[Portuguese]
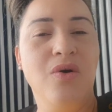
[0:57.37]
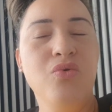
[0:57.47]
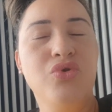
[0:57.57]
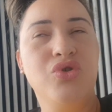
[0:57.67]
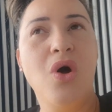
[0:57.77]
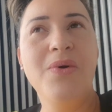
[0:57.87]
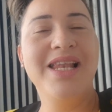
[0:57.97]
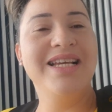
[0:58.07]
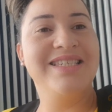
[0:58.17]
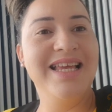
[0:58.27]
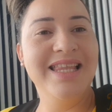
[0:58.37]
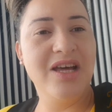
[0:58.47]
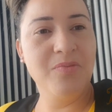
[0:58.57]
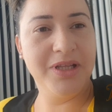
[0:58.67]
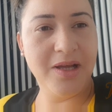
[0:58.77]
o sol ele
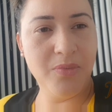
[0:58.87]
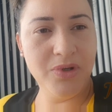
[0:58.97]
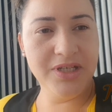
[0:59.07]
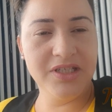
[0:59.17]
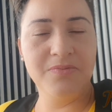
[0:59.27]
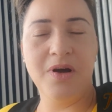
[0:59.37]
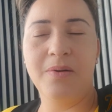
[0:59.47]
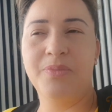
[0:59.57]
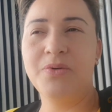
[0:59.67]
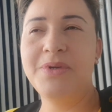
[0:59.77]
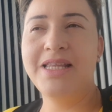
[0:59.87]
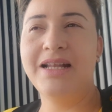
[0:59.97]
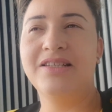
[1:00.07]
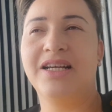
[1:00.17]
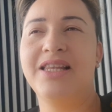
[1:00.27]
acelera o metabolismo. A
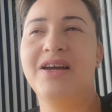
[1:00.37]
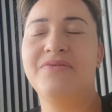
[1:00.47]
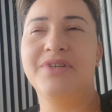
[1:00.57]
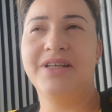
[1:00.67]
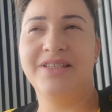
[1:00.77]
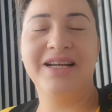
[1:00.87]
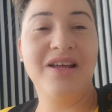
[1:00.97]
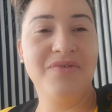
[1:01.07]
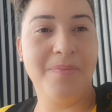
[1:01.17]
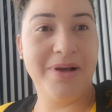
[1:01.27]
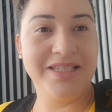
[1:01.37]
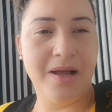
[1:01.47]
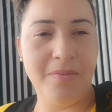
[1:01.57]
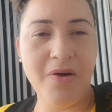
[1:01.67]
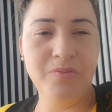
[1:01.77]
probabilidade dessa grávida, essa grávida
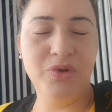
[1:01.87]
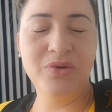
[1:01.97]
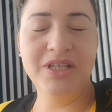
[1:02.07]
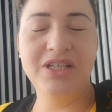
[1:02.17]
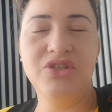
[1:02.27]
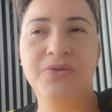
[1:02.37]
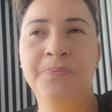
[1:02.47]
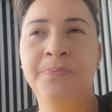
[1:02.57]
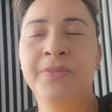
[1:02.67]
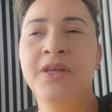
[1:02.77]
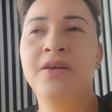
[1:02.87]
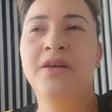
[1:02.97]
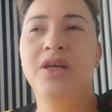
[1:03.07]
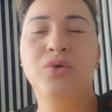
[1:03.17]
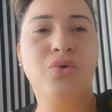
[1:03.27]
passar mal é muito grande.
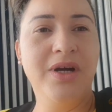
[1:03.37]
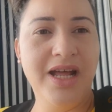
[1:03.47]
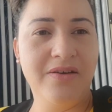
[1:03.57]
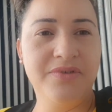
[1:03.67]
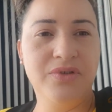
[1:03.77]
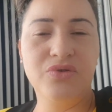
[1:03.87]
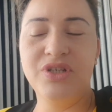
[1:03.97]
Eu tô grávida, tô